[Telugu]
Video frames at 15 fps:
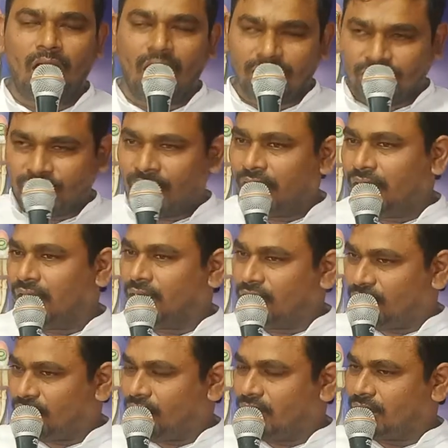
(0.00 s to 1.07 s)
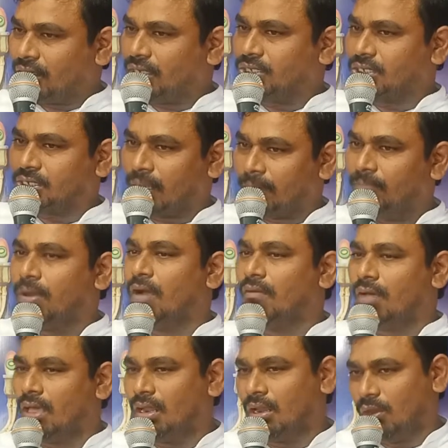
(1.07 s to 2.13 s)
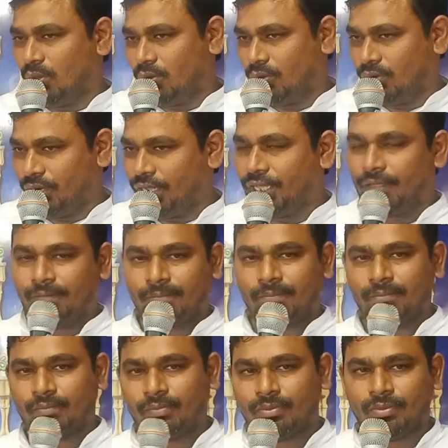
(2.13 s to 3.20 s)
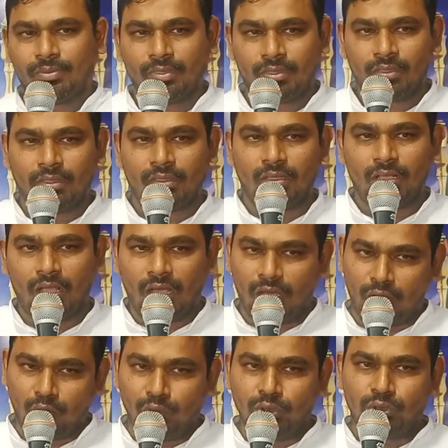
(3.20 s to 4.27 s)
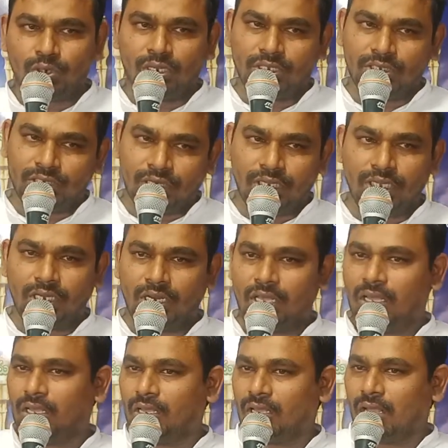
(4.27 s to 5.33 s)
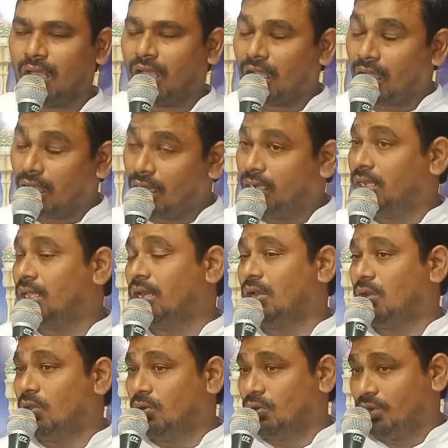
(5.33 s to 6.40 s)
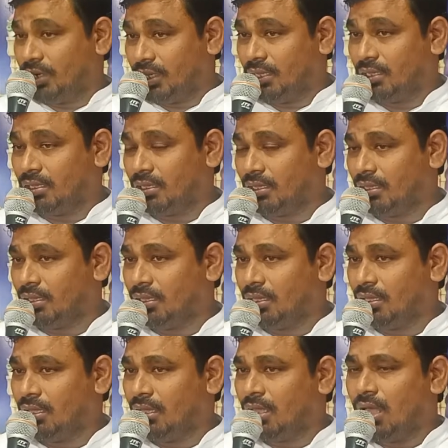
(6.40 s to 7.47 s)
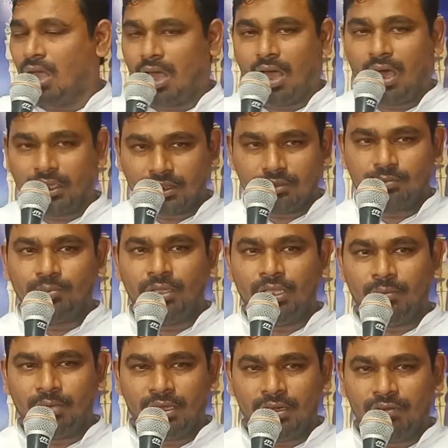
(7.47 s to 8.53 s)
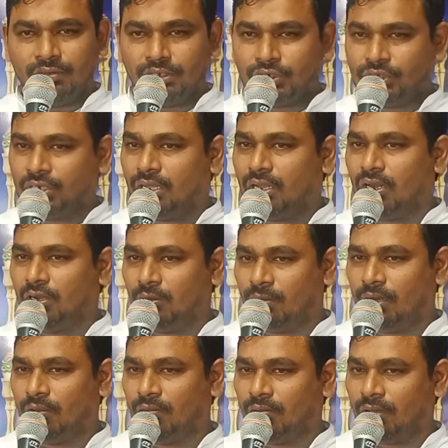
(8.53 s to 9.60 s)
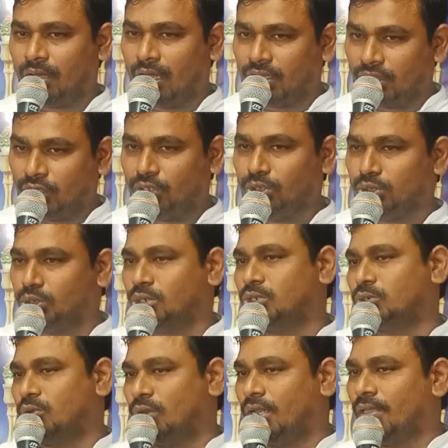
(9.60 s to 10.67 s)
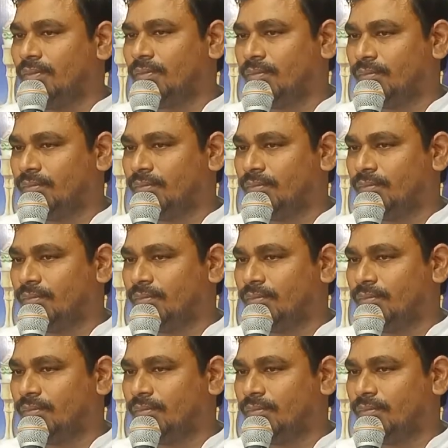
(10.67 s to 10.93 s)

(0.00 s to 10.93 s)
ఆ జరిగినటువంటి సంభవాలలో నుండి ఆ రోజున జరిగిన ఆ కార్యాలలో నుండి ఆత్మీయమైన విషయాలను మనం అర్థం చేసుకొని